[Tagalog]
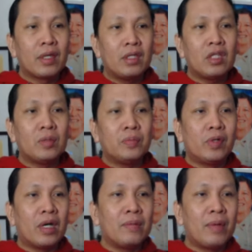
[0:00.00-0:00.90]
dito
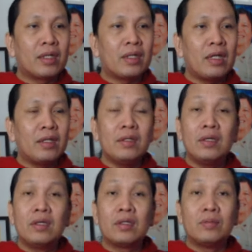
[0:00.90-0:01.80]
po kay Martin
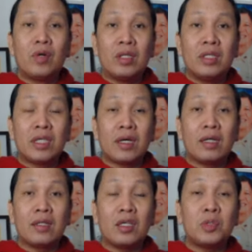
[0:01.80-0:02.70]
Romualdez ang
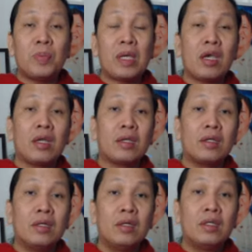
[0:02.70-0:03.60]
ating speaker.
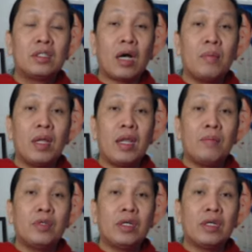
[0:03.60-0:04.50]
Sa
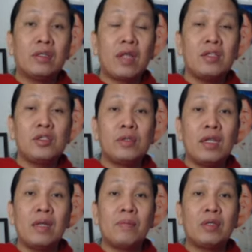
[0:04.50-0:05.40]
kabila po ng
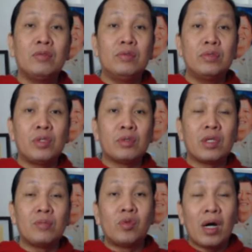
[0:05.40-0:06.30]
intentional na panunusok
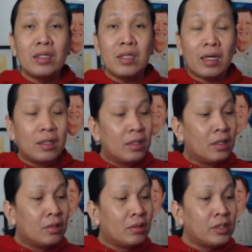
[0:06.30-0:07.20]
sa mukha niya
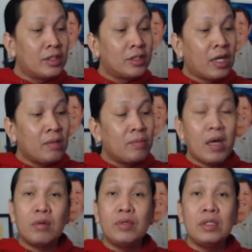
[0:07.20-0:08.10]
nung certain
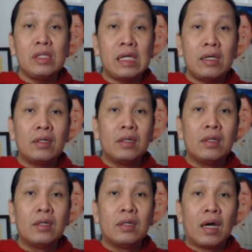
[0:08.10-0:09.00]
Berwindi
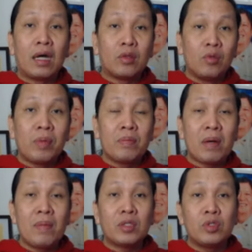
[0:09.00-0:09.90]
at nung
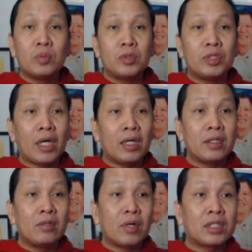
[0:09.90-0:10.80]
pambabastos po sa
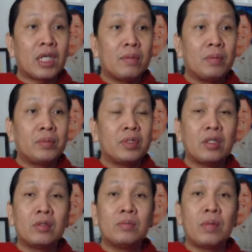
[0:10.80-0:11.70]
kanya nung kasama po
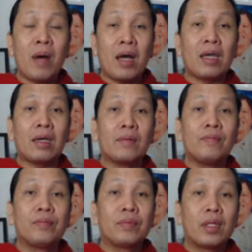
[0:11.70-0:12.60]
nitong babae,
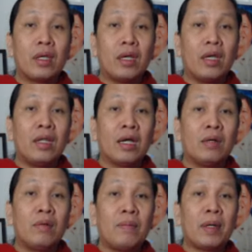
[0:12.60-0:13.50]
eh
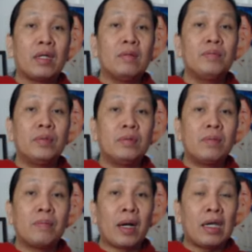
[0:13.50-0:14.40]
nagawa pa rin
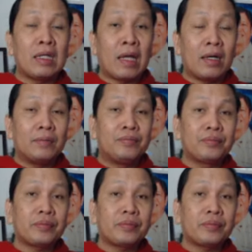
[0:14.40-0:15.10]
pong magpakita